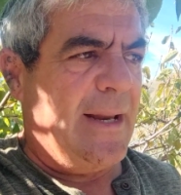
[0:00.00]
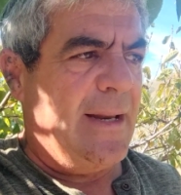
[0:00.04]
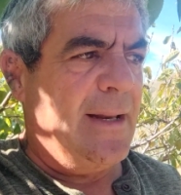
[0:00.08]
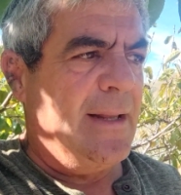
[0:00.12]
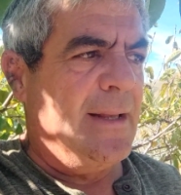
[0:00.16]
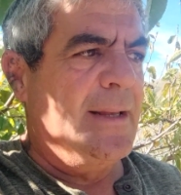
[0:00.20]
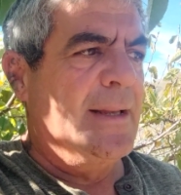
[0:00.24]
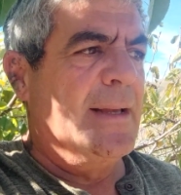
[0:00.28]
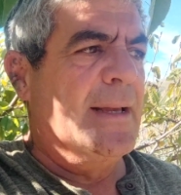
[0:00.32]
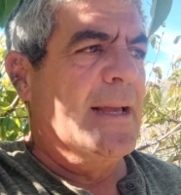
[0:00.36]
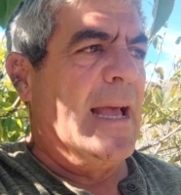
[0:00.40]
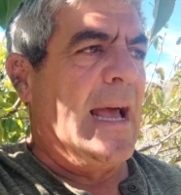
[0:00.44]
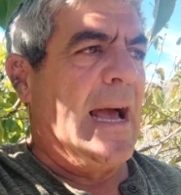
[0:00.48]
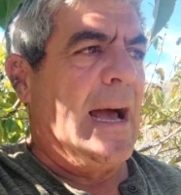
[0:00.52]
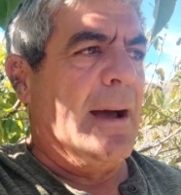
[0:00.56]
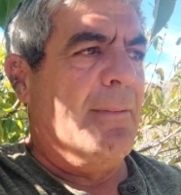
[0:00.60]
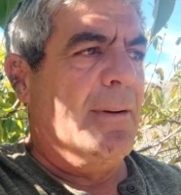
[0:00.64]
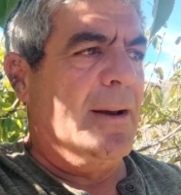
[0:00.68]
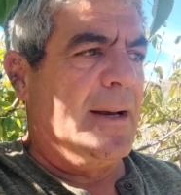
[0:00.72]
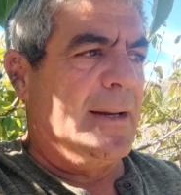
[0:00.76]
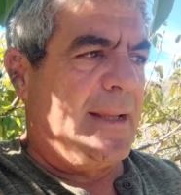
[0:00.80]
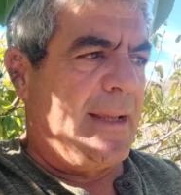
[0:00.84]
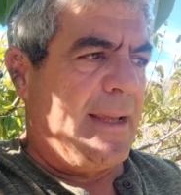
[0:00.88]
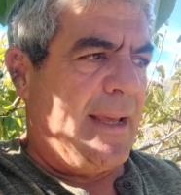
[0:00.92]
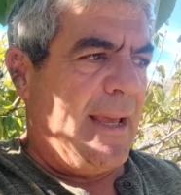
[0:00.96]
él, a
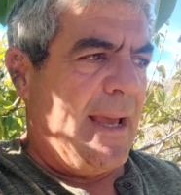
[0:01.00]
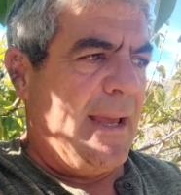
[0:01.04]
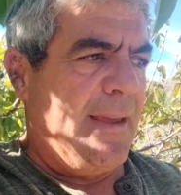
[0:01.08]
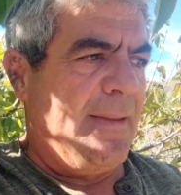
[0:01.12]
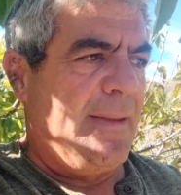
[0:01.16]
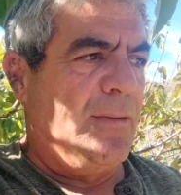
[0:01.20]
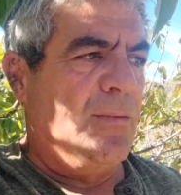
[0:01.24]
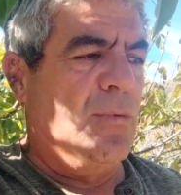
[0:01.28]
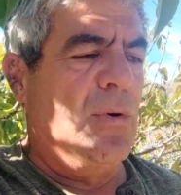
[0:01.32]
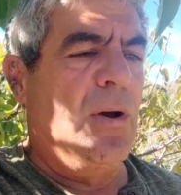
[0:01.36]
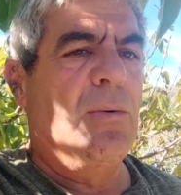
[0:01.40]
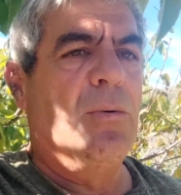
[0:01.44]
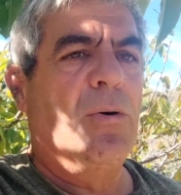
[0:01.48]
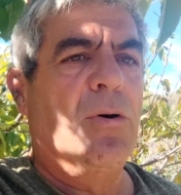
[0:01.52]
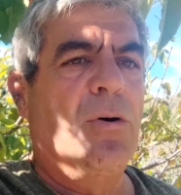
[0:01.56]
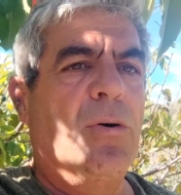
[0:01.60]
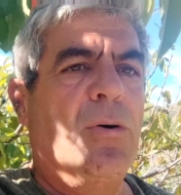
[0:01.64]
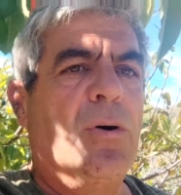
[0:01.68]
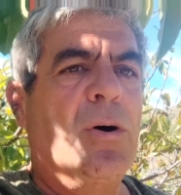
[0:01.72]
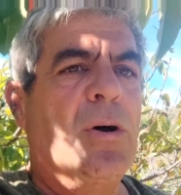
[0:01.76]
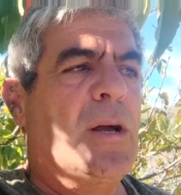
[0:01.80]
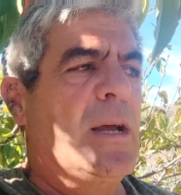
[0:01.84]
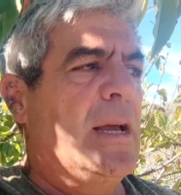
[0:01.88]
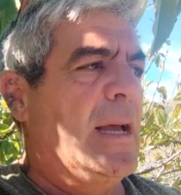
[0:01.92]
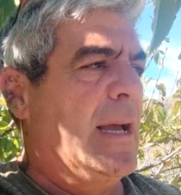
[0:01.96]
ver qué hay de
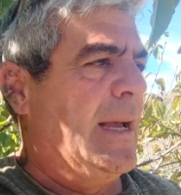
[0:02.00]
nuevo,